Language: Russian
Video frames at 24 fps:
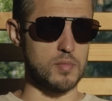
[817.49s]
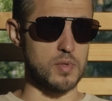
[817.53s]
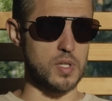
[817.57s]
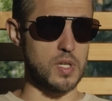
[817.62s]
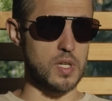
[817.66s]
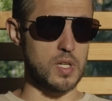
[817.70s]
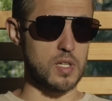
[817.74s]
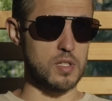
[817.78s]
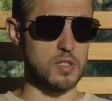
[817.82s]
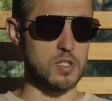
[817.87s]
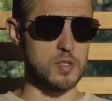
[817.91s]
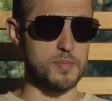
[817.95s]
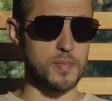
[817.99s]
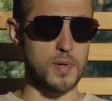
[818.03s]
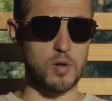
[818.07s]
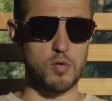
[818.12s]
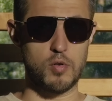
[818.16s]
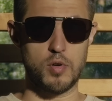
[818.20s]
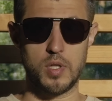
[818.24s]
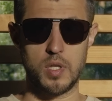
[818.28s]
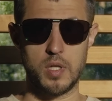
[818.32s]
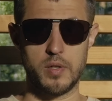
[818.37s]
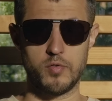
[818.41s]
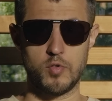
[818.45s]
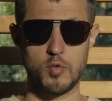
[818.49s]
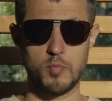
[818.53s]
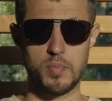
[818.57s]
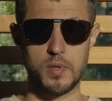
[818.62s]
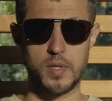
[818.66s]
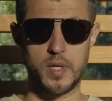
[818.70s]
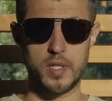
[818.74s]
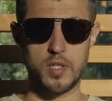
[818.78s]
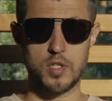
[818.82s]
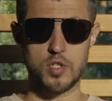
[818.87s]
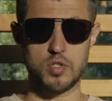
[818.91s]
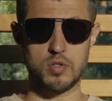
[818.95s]
мы гораздо спокойнее в том
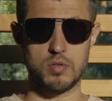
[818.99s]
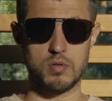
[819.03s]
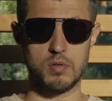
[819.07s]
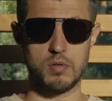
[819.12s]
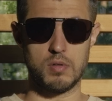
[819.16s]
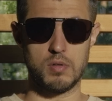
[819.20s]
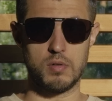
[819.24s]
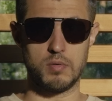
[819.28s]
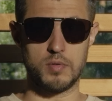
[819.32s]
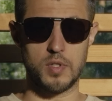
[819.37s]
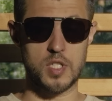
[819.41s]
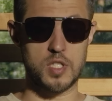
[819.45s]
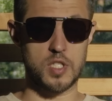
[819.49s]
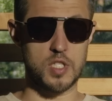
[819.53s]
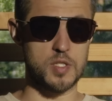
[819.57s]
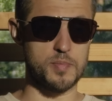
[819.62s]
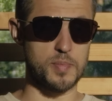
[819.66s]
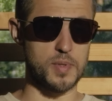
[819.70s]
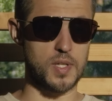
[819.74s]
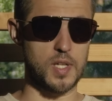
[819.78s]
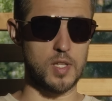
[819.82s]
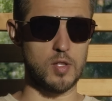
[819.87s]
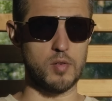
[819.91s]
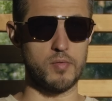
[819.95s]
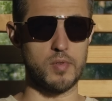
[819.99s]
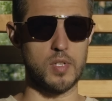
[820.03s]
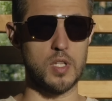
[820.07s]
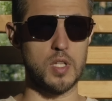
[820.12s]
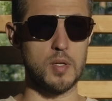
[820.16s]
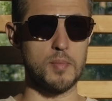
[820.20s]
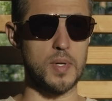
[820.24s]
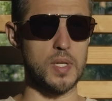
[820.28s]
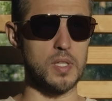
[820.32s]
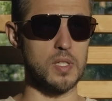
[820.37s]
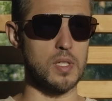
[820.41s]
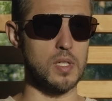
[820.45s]
плане, что у нас есть
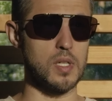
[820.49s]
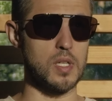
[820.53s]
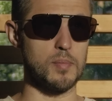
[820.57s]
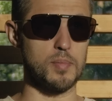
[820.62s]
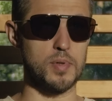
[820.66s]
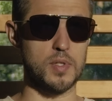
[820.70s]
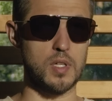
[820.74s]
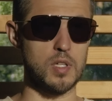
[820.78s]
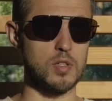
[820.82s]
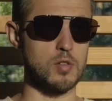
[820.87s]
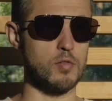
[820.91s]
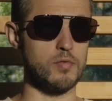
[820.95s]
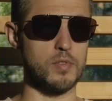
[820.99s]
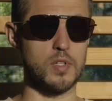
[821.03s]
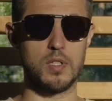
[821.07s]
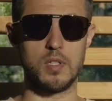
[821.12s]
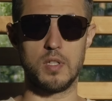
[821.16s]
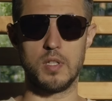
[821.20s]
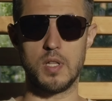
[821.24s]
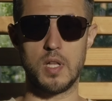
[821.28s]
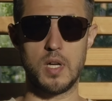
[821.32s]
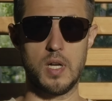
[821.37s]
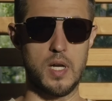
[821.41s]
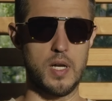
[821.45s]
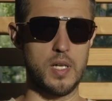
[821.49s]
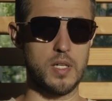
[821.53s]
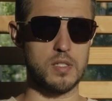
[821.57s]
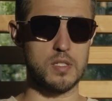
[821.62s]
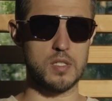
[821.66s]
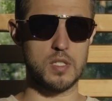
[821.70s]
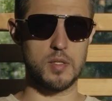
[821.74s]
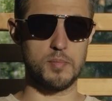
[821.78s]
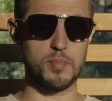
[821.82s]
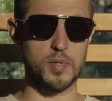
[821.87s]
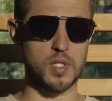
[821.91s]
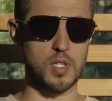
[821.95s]
подготовленные модели, подготовленные
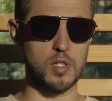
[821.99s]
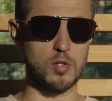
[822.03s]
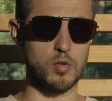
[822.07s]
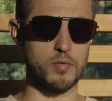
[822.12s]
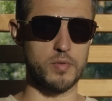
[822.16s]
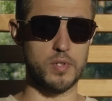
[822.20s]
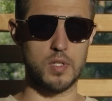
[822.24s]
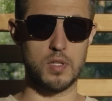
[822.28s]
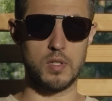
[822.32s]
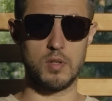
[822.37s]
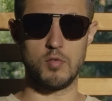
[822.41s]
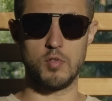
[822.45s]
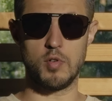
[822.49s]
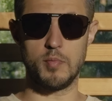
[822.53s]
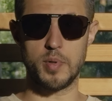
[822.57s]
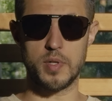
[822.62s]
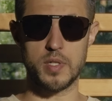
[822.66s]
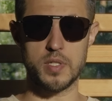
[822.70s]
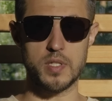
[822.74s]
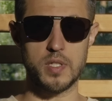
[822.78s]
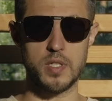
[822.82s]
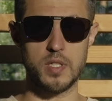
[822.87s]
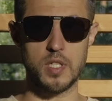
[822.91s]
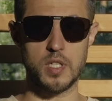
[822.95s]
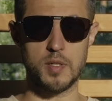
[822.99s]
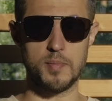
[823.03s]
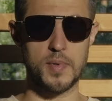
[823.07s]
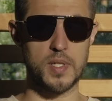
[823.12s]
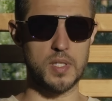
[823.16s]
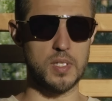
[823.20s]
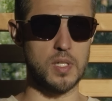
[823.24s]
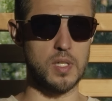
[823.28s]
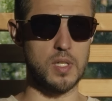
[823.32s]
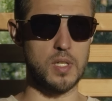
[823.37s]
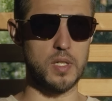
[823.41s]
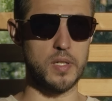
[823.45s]
локации, подготовленные образы этих
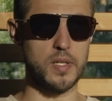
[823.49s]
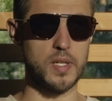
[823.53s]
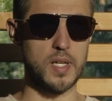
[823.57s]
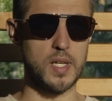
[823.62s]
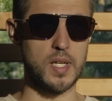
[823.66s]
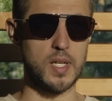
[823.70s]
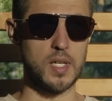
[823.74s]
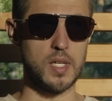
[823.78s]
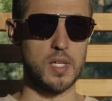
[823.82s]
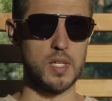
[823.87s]
моделей